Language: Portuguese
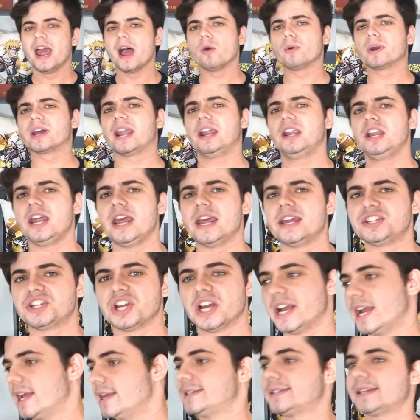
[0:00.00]
é o Greninja.
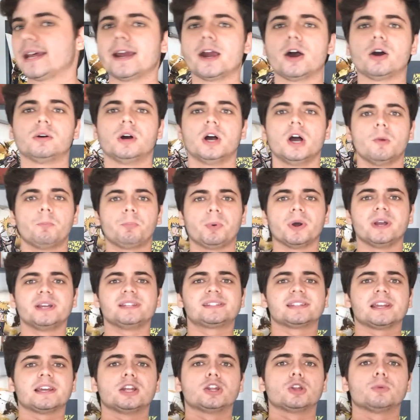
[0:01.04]
Né? Isso aí eu, pô,
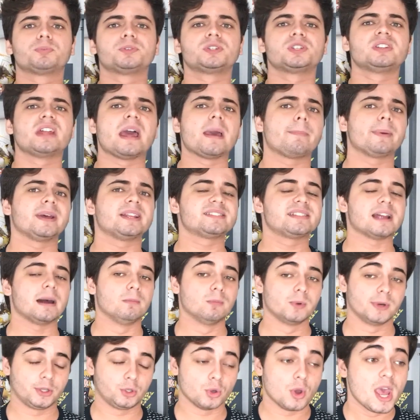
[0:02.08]
isso aí eu não precisei pensar
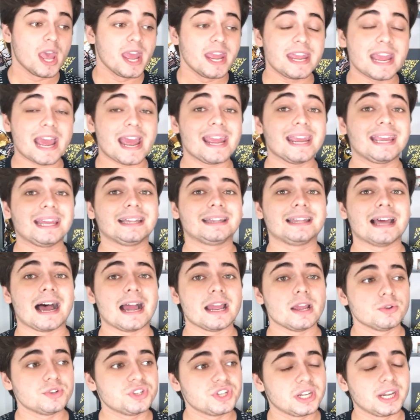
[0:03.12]
muito. E aí que
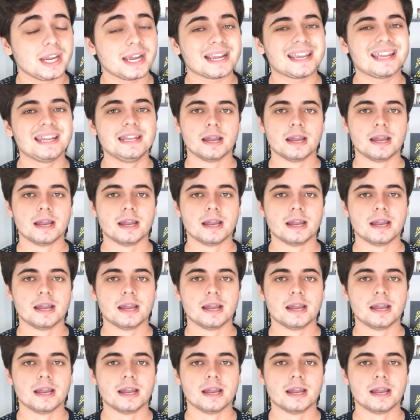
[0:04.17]
tá, eu diria que